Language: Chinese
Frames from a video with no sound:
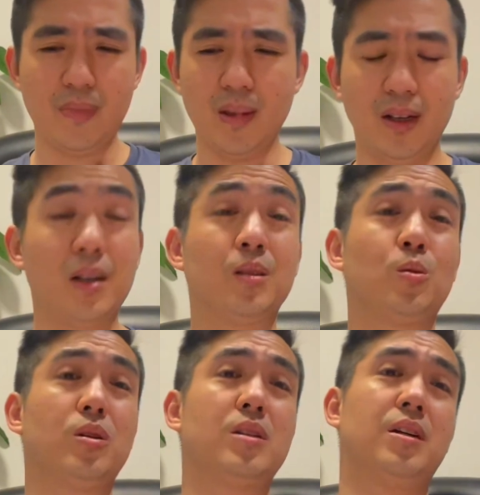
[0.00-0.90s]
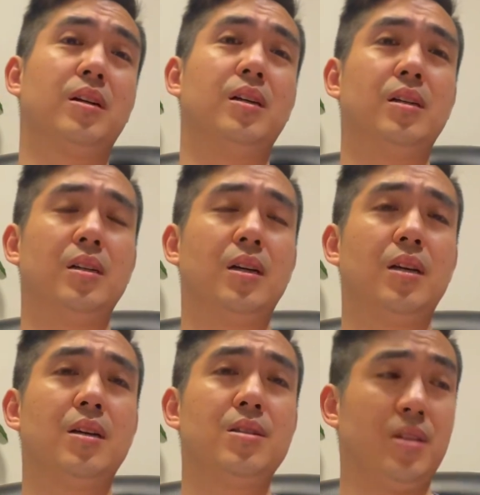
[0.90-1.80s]
很多的这个
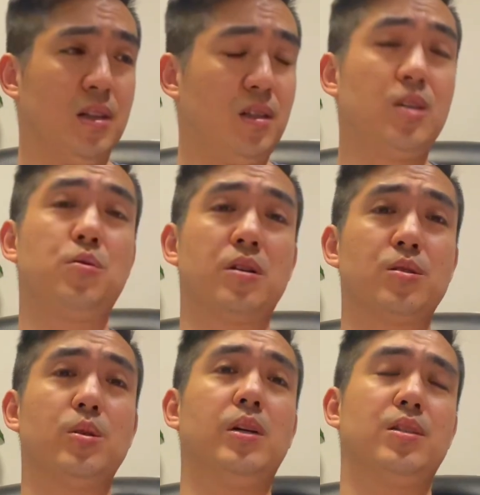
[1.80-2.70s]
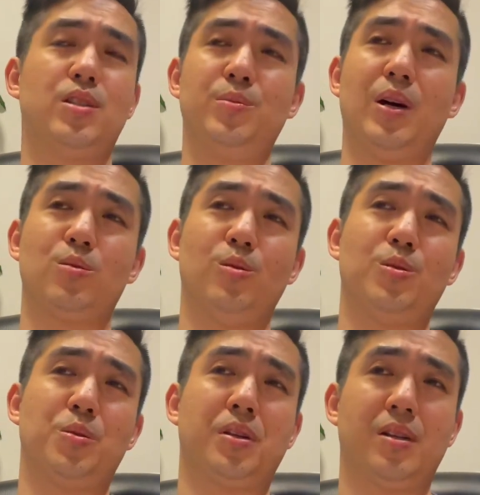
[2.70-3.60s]
年轻选手啊，起码说，我
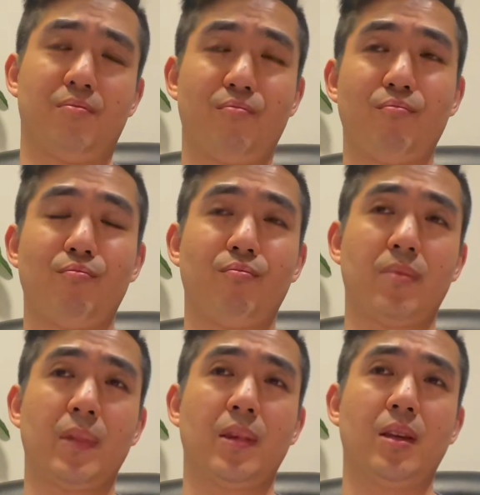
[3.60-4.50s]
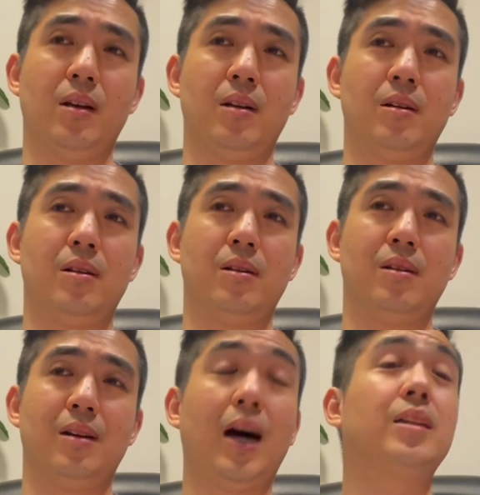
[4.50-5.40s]
觉得，
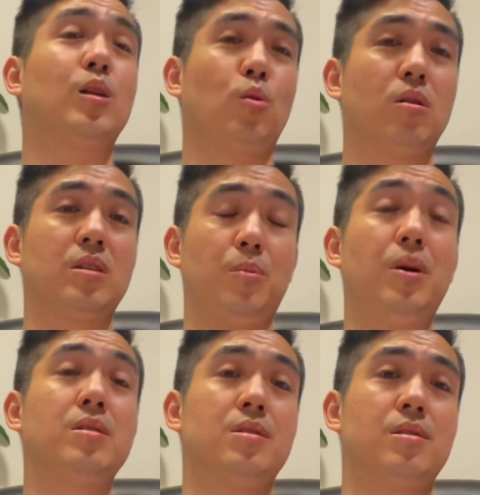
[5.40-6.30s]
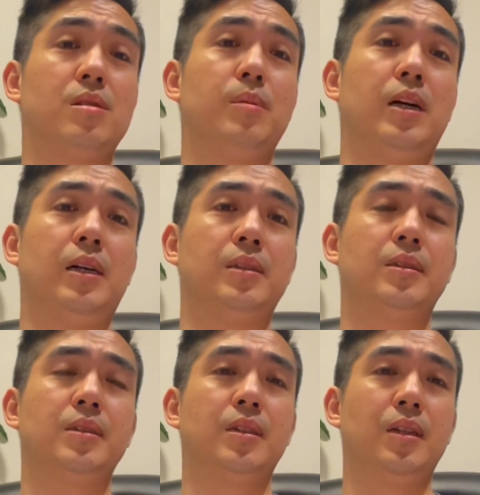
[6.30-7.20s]
呃，还得多跟他碰几次吧啊，
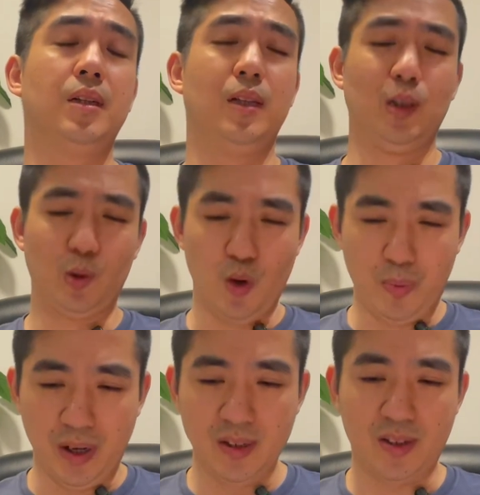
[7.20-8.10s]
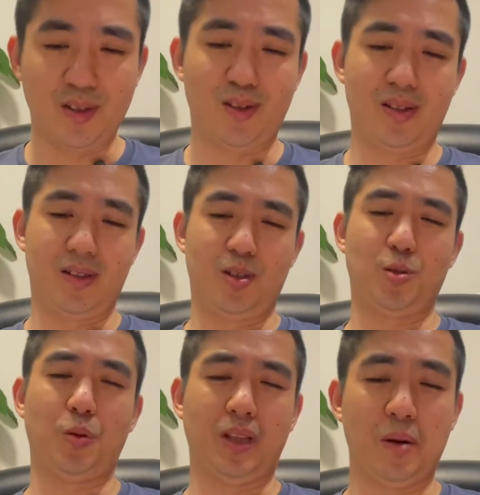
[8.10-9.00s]
多碰几次，其实
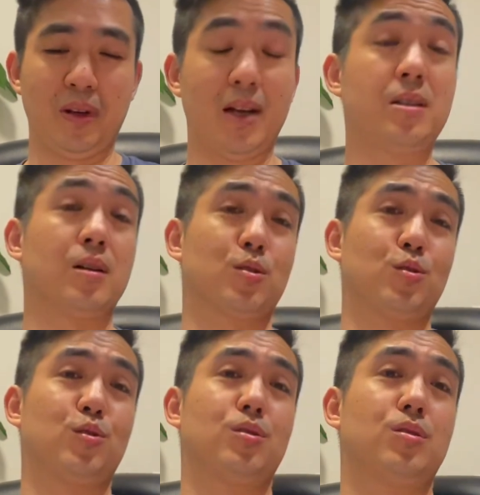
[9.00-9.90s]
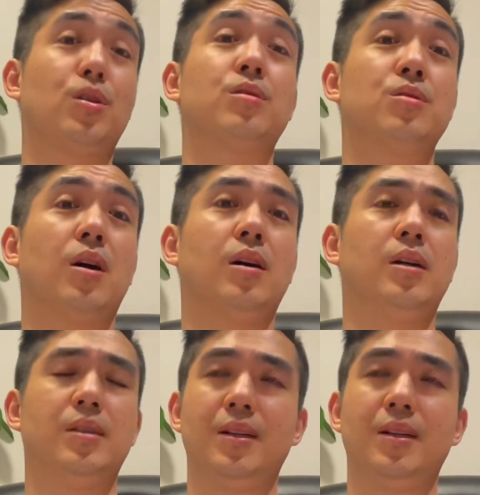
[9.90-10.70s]
对他们来讲是成长啊，